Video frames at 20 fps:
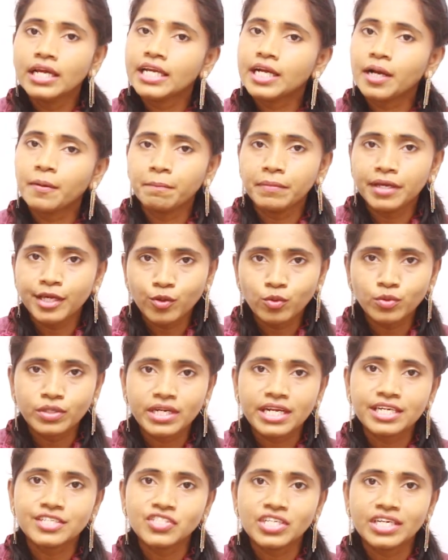ఇక మీరు
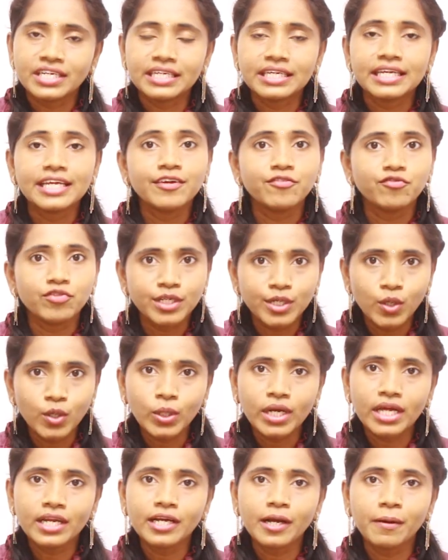ట్రై చేయండి ఈ వీడియో
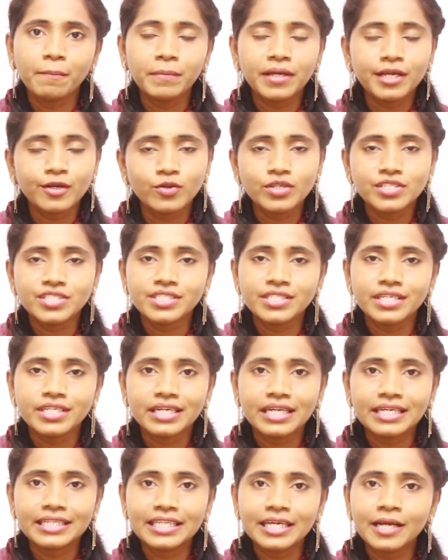కనుక మీకు
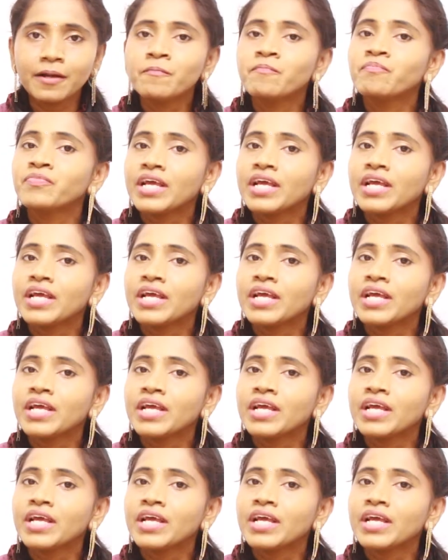నచ్చినట్లయితే